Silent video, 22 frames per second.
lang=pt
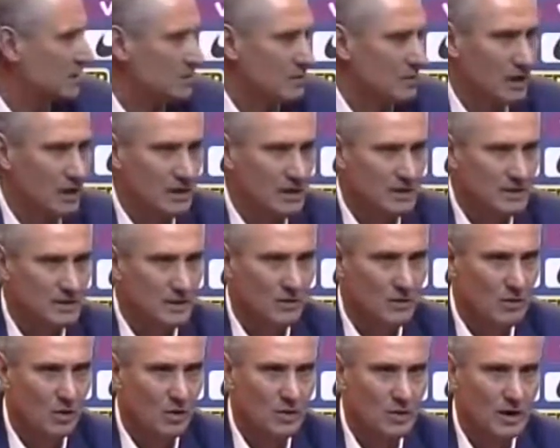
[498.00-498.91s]
em relação
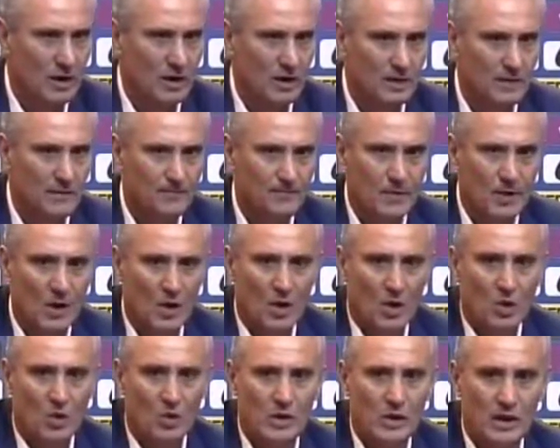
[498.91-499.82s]
ao William.
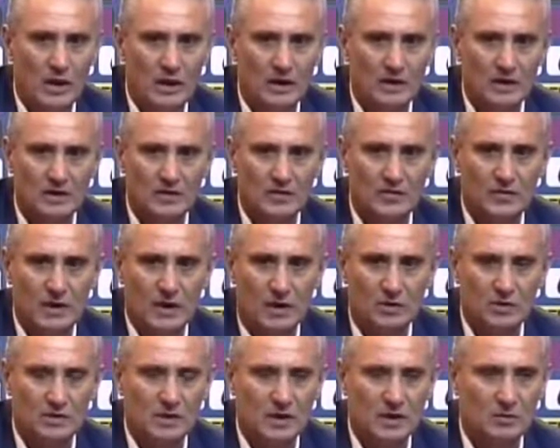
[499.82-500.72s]
O William, nesse
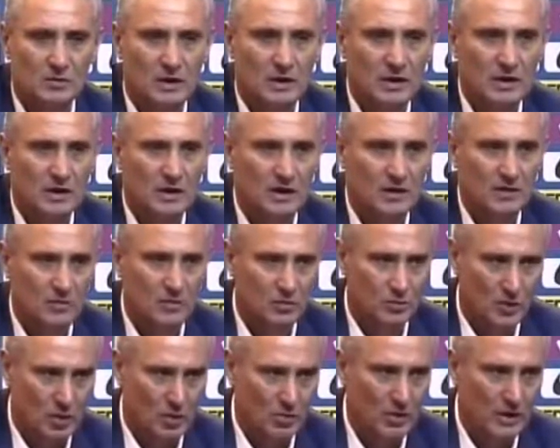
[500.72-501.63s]
final de semana, teve um
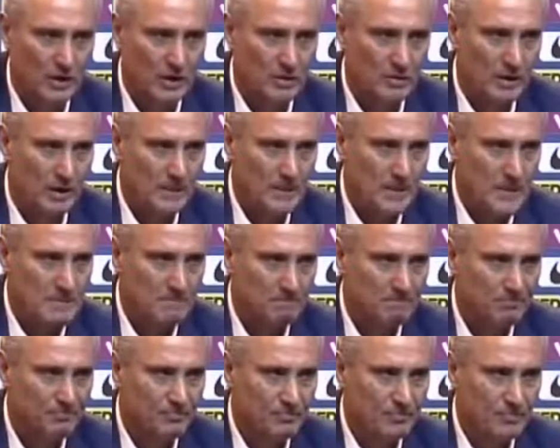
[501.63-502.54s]
problema
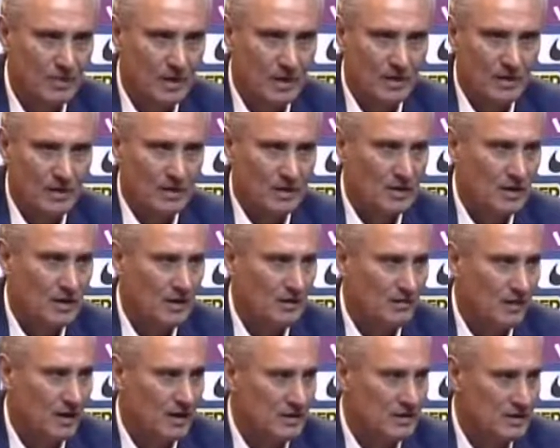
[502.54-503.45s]
que ele
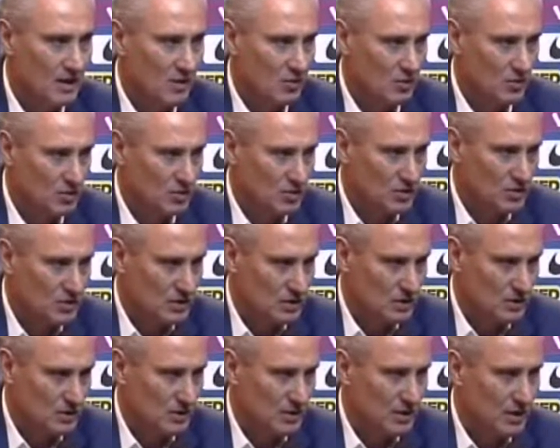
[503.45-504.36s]
vai ser
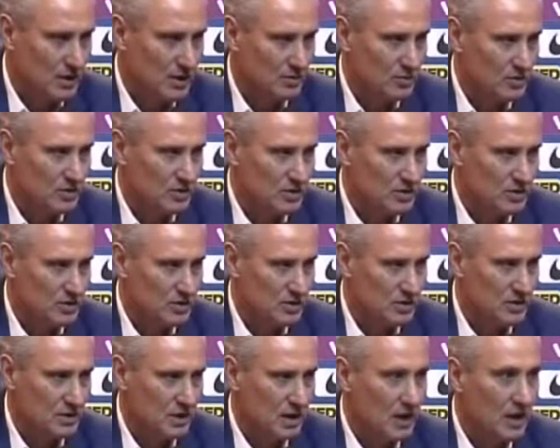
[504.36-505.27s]
conduzido em termos
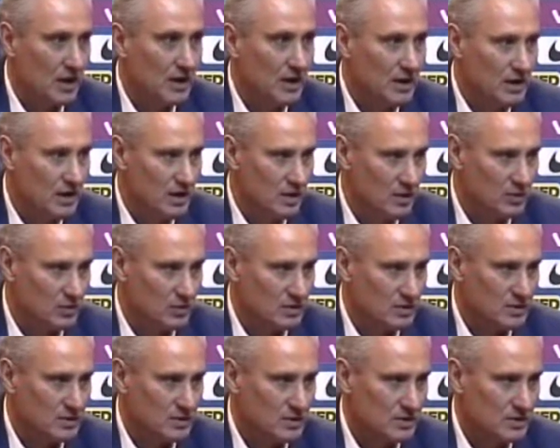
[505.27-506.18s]
clínicos,